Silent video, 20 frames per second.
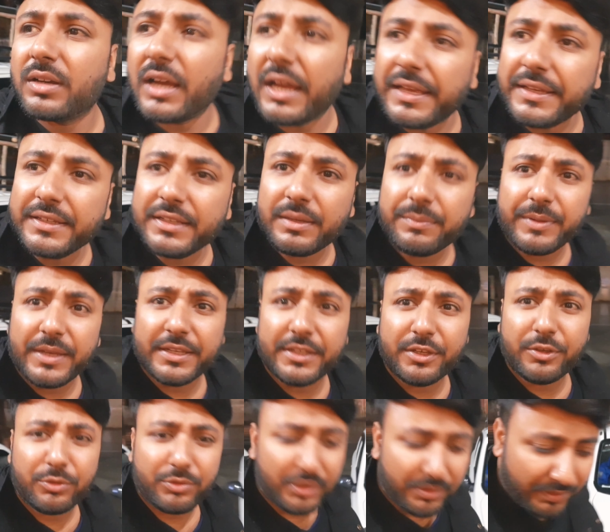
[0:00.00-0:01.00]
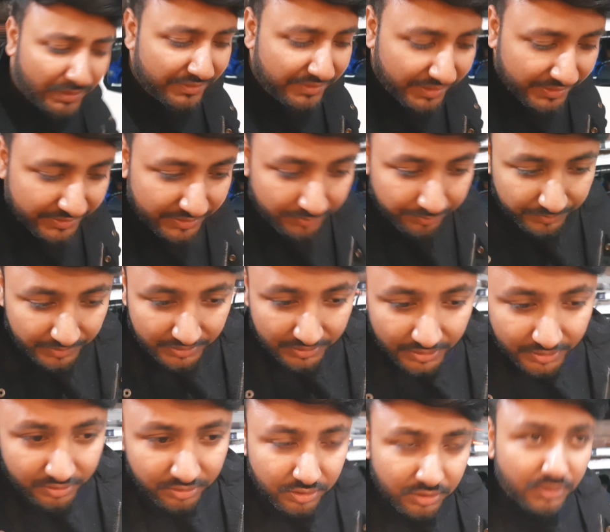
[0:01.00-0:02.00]
खाएंगे पियेंगे उसके बाद जाएंगे अपना
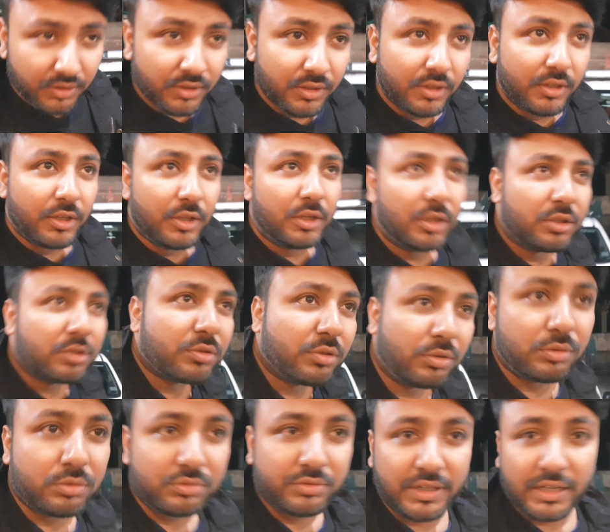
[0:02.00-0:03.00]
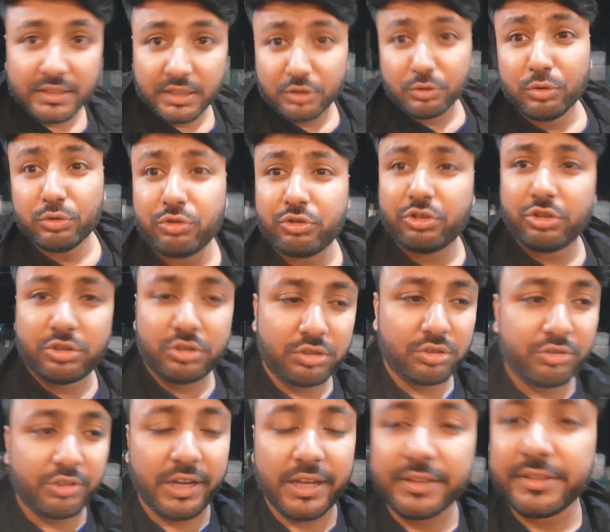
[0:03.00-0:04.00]
घर तो ज़्यादा कुछ
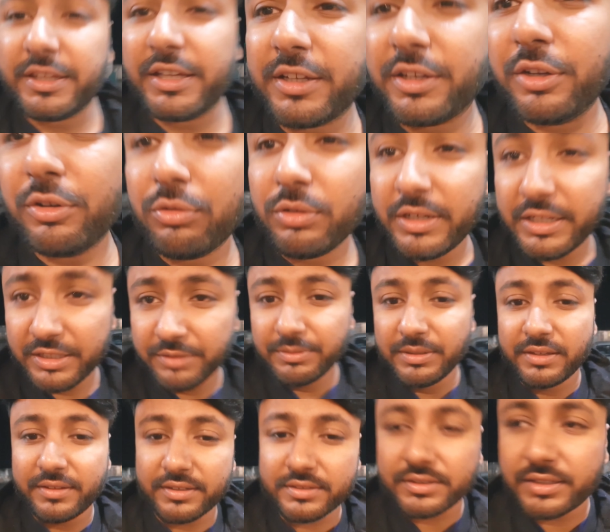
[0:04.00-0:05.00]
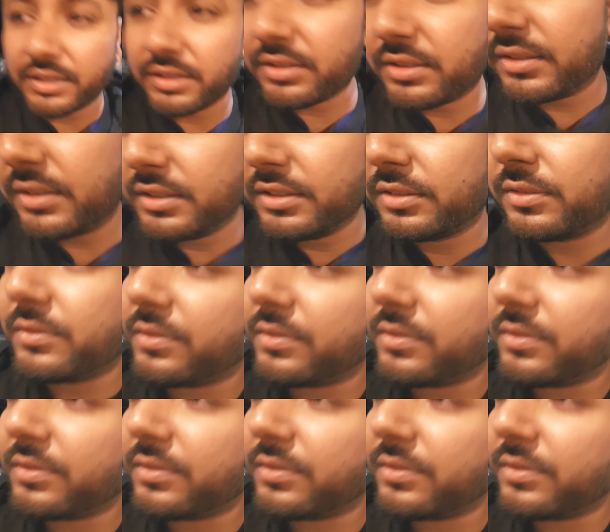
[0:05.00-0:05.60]
शायद देखने को नहीं मिल सकता इस